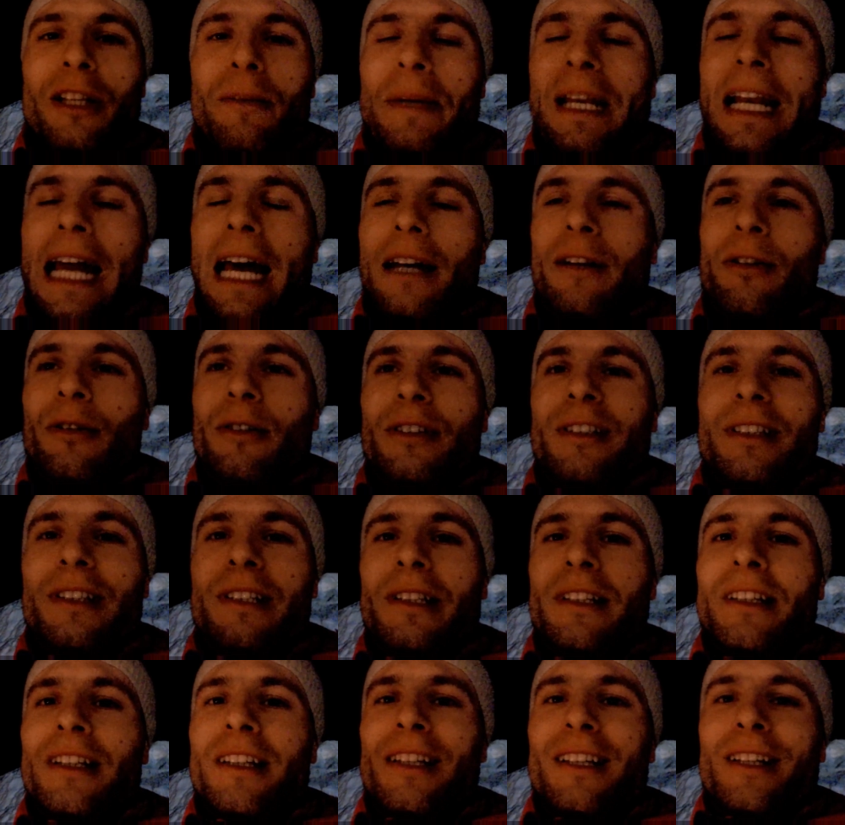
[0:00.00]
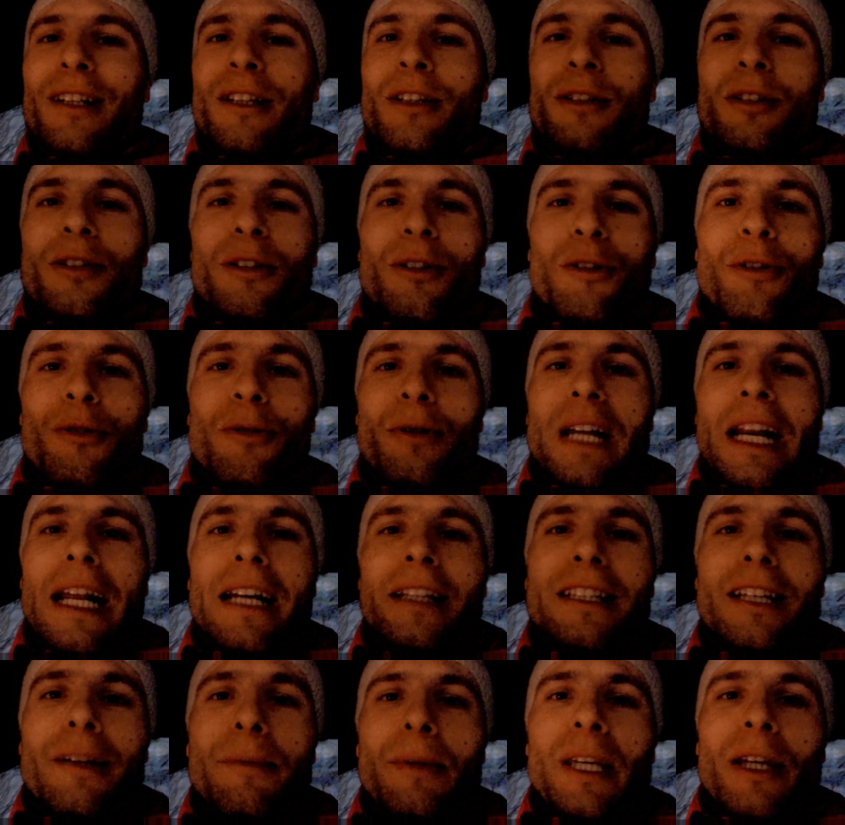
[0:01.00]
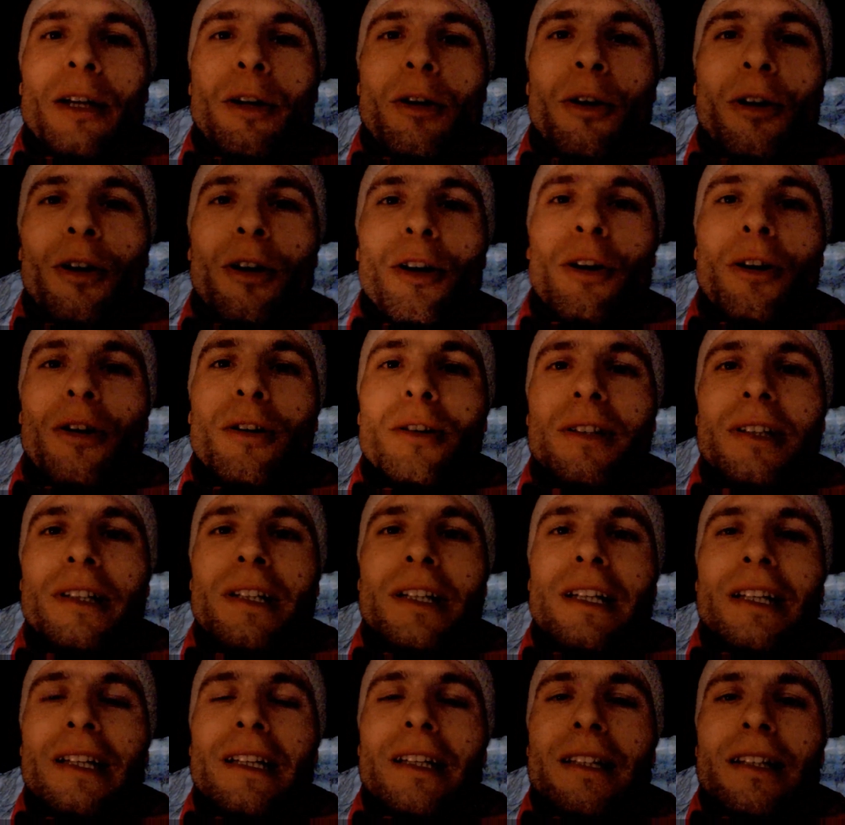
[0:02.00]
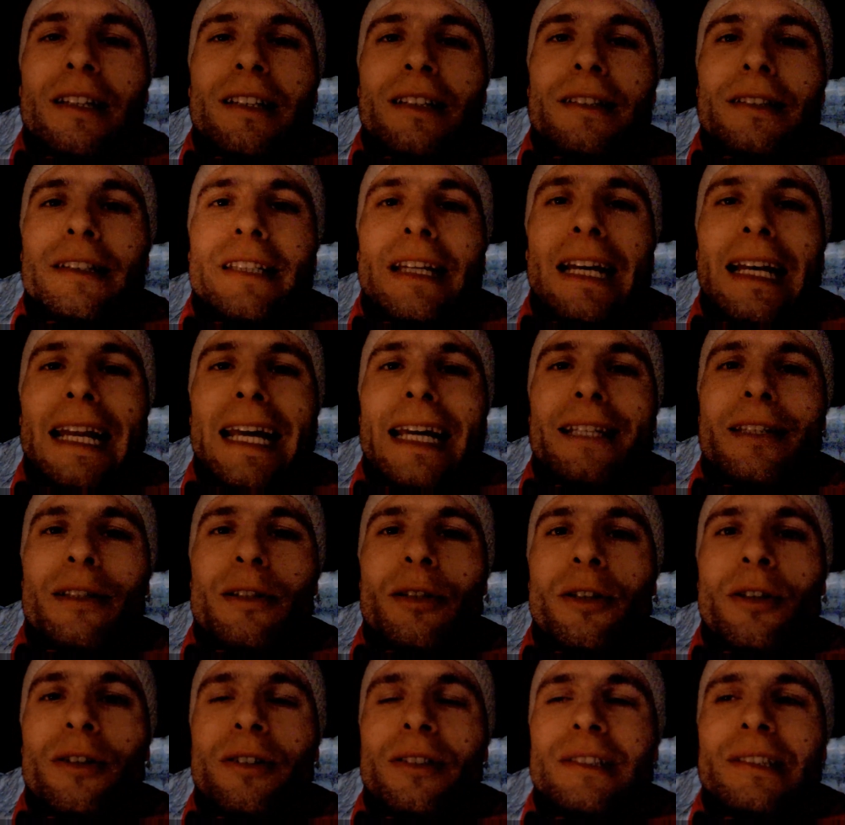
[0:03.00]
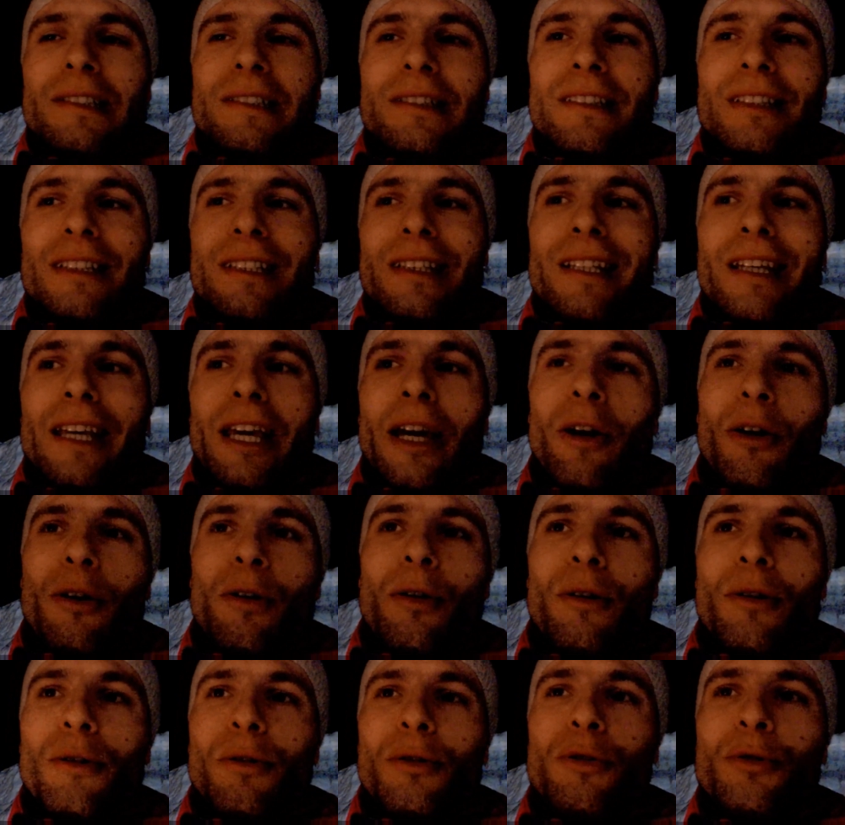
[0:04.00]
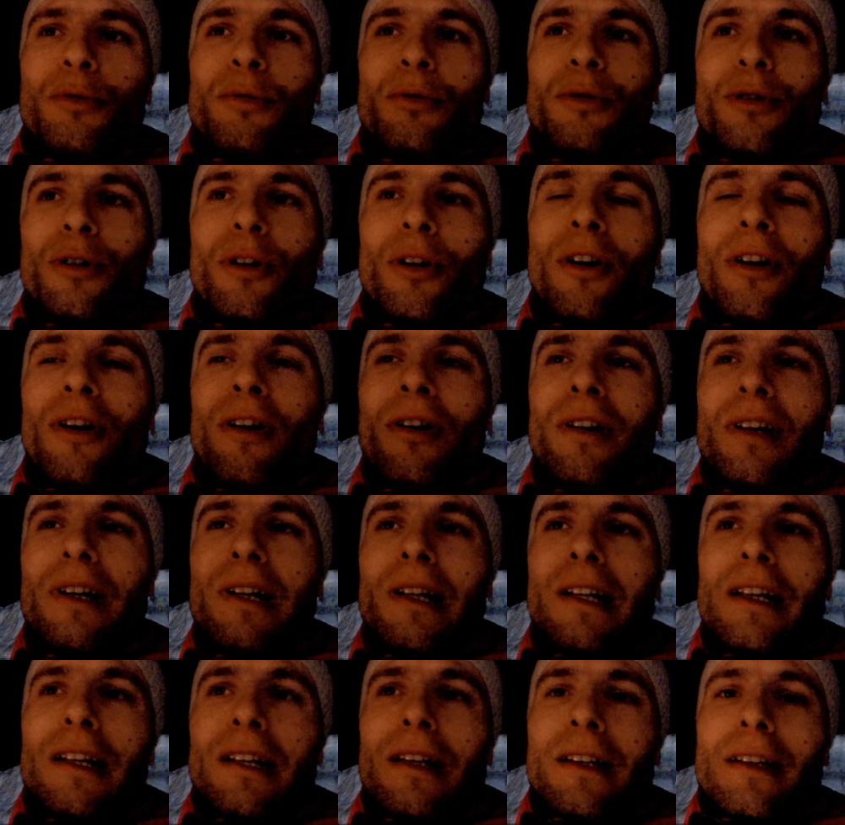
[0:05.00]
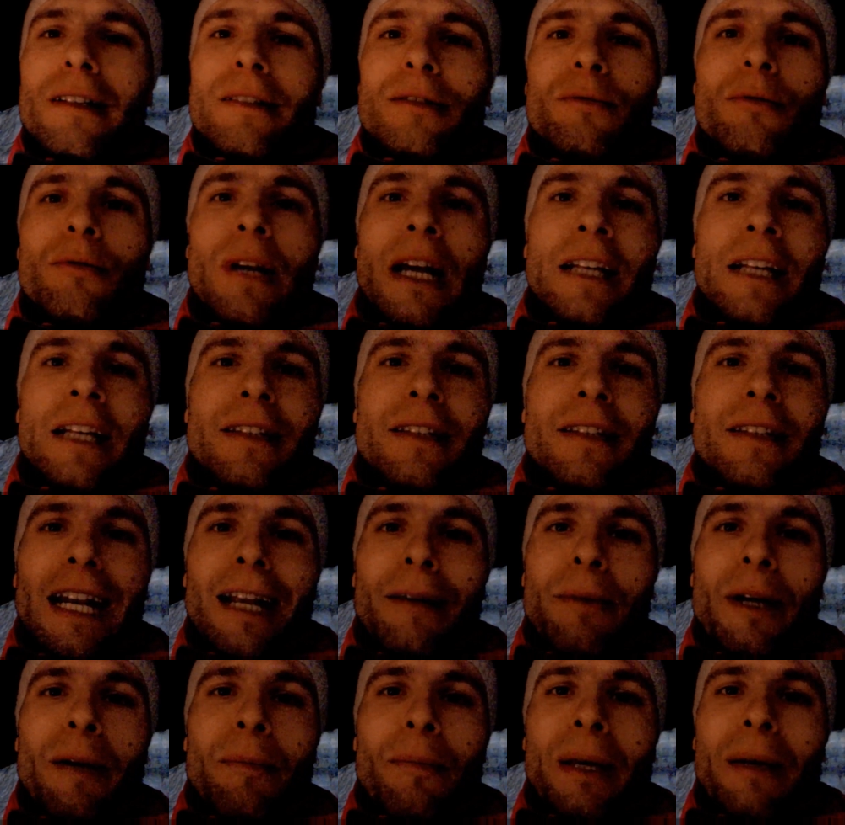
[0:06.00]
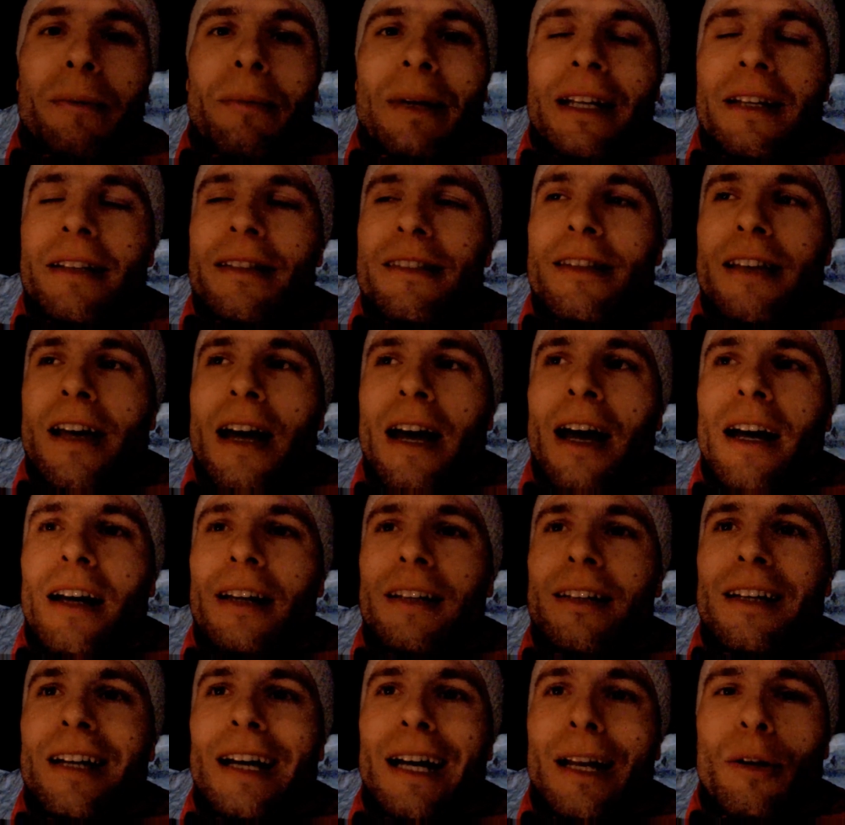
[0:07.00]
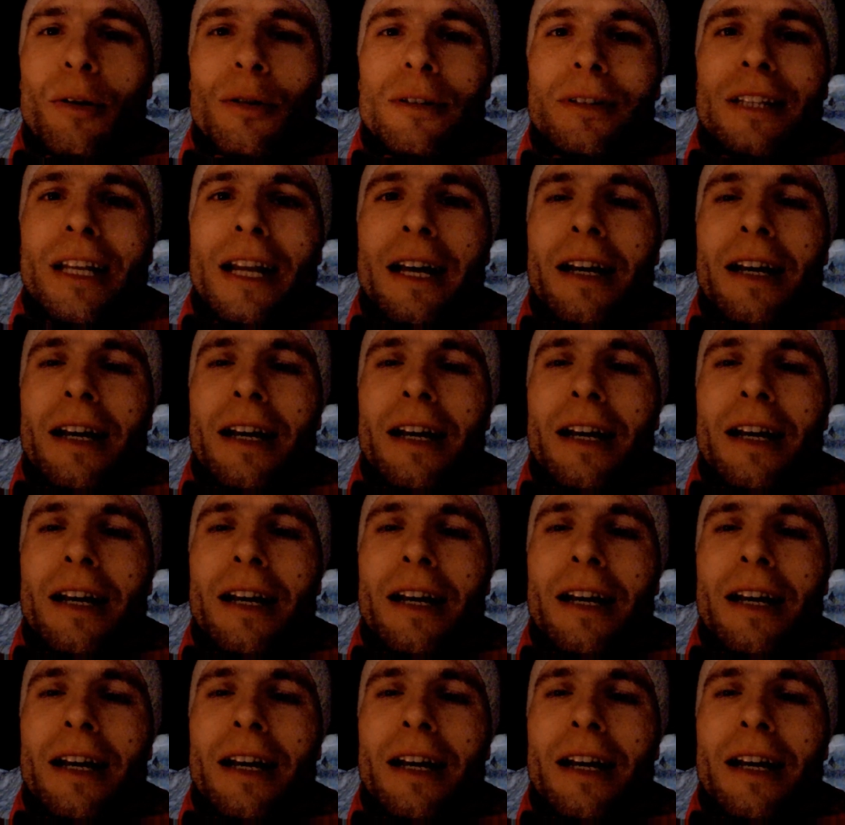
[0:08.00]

Milano. Sono un grande amico di Alessio che ho conosciuto durante la mia permanenza a Londra.